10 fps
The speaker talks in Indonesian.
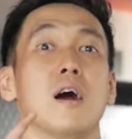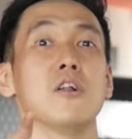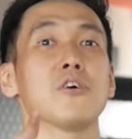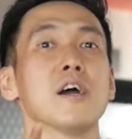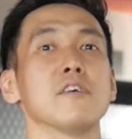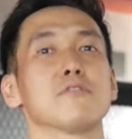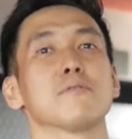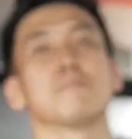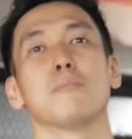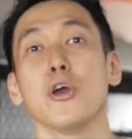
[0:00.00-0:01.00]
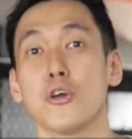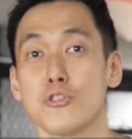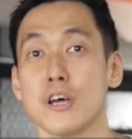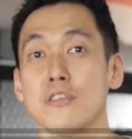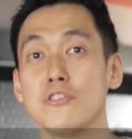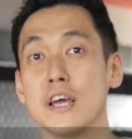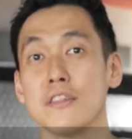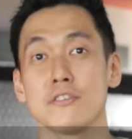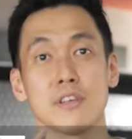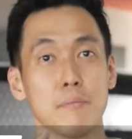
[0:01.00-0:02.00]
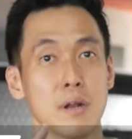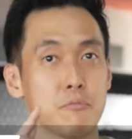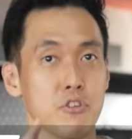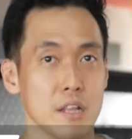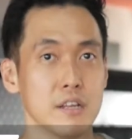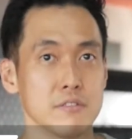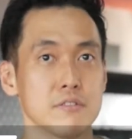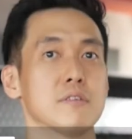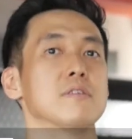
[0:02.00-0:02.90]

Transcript: Halo guys, mau ikutan Genetics MRAP Challenge?